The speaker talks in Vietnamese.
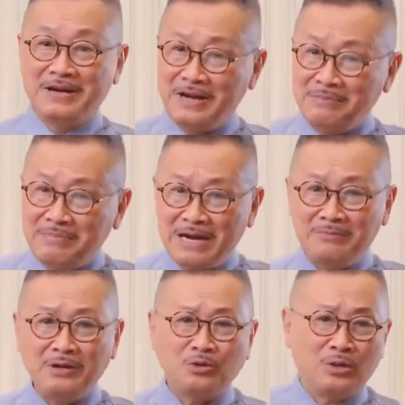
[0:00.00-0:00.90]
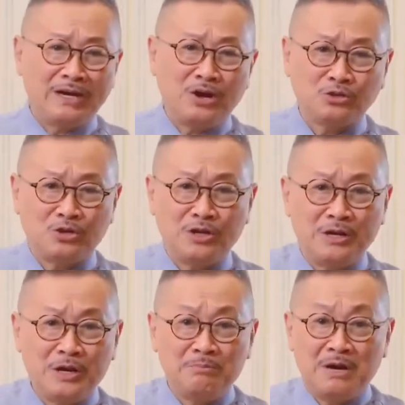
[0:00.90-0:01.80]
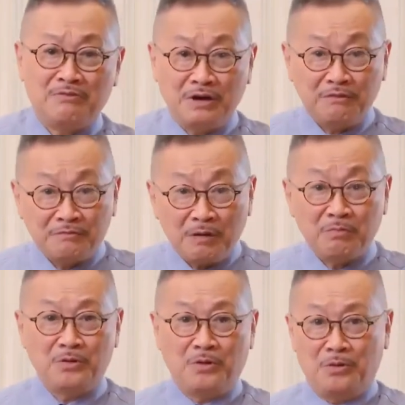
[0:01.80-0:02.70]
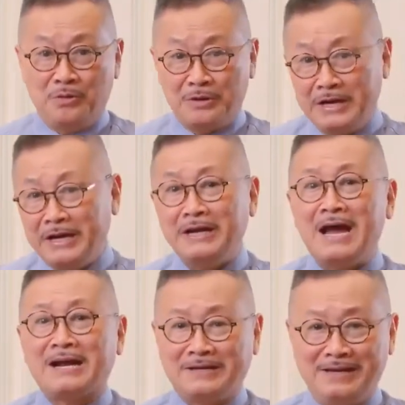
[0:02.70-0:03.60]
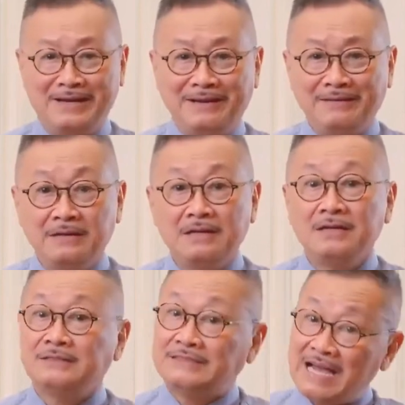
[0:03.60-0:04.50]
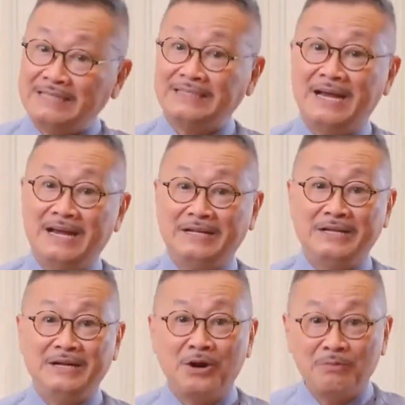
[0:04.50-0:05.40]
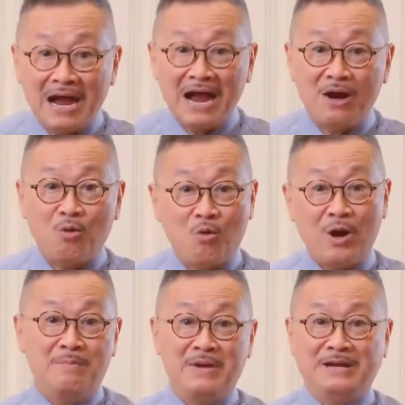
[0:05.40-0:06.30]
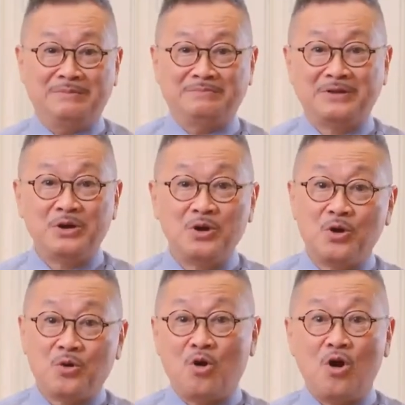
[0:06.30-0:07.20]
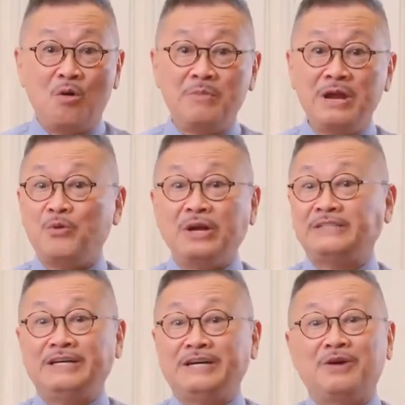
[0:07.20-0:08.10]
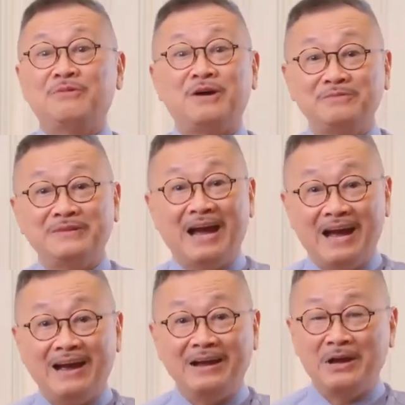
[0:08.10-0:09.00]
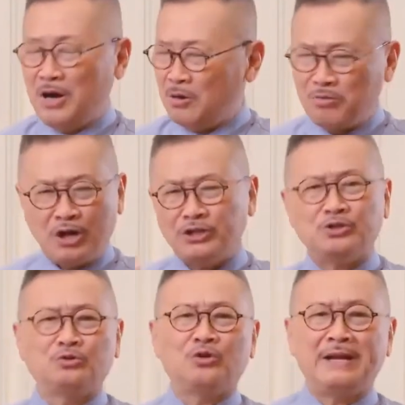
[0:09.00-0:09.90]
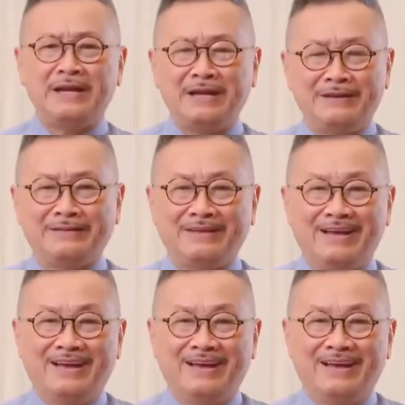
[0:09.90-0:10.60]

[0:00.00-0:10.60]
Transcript: gần 70 tuổi đầu rồi mà vẫn phong độ đĩnh đạt thế, da rẻ thì hồng hào khỏe mạnh. Có bí quyết gì không ông? Hả? Ông nói cho chúng tôi biết đi.